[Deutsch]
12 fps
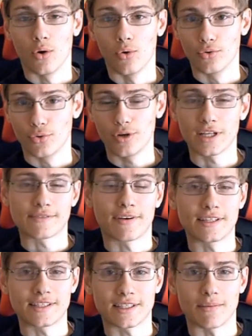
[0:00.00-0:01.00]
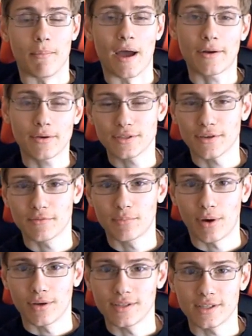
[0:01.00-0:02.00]
und 120 Microsoft
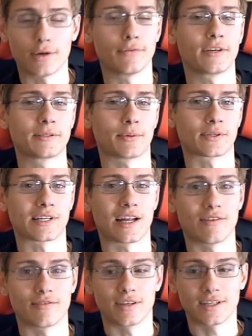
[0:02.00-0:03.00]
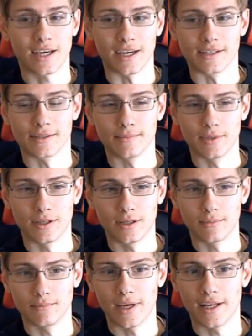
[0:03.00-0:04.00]
Points auf Xbox Live Arcade.
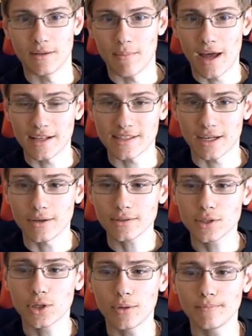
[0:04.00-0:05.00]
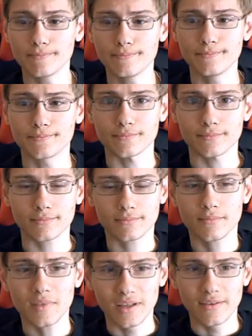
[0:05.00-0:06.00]
Ähm, Ende März rausgekommen.
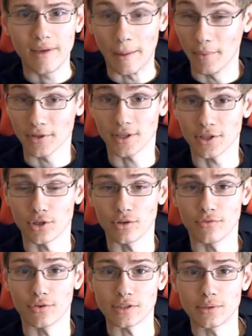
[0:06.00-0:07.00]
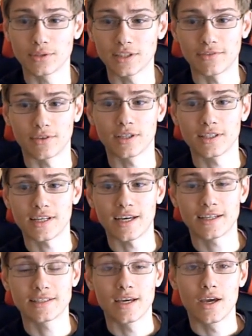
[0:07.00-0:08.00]
Wir haben euch ja schon einen First Looks davon
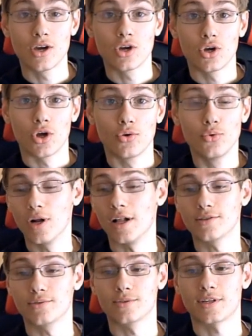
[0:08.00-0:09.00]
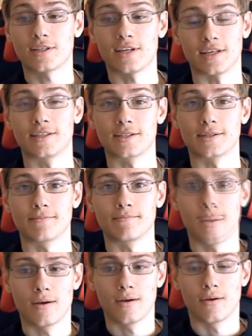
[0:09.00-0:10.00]
gezeigt. Nun also unser Test.
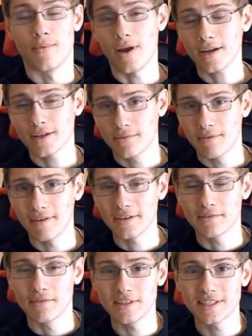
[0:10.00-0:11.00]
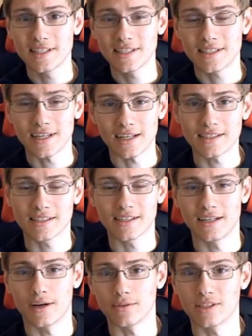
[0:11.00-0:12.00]
Wrecked Revenge Revisited hat
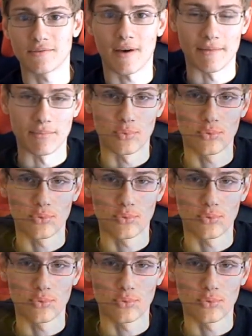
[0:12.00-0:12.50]
genau zwei